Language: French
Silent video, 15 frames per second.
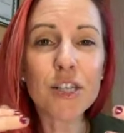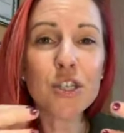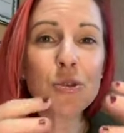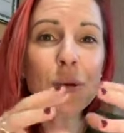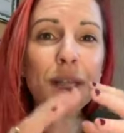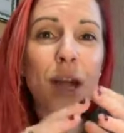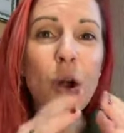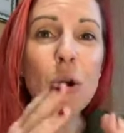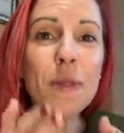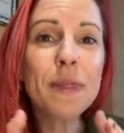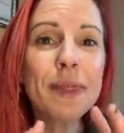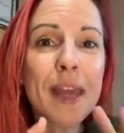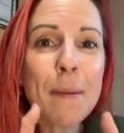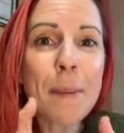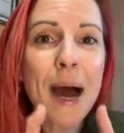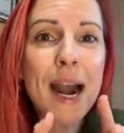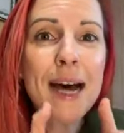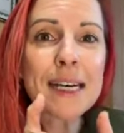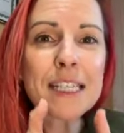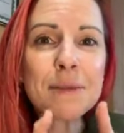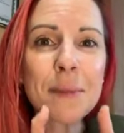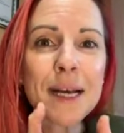euh, suite à un
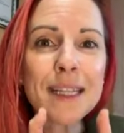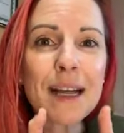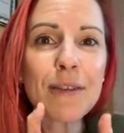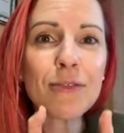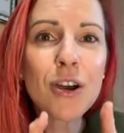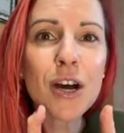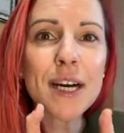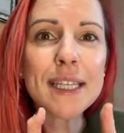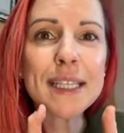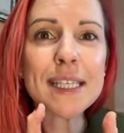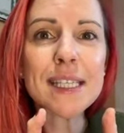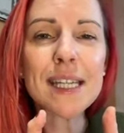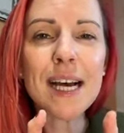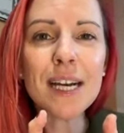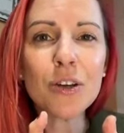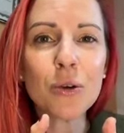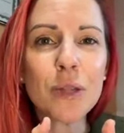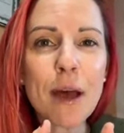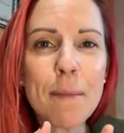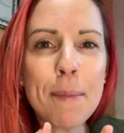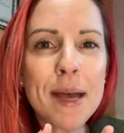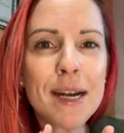débalancement de la flore intestinale
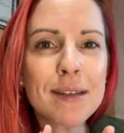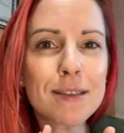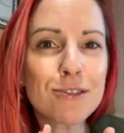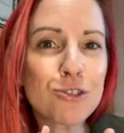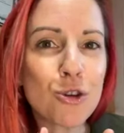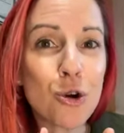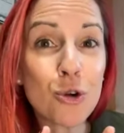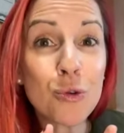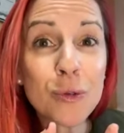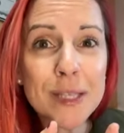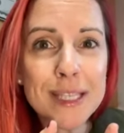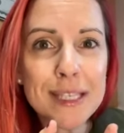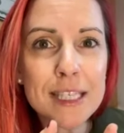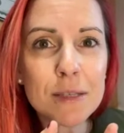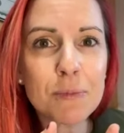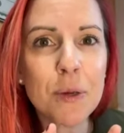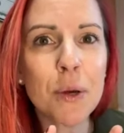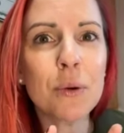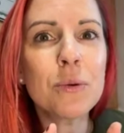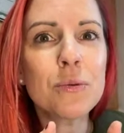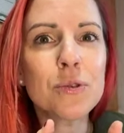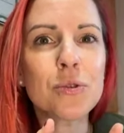qu'on appelle ça une
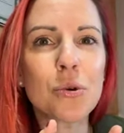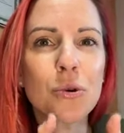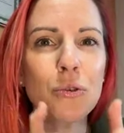dysbiose.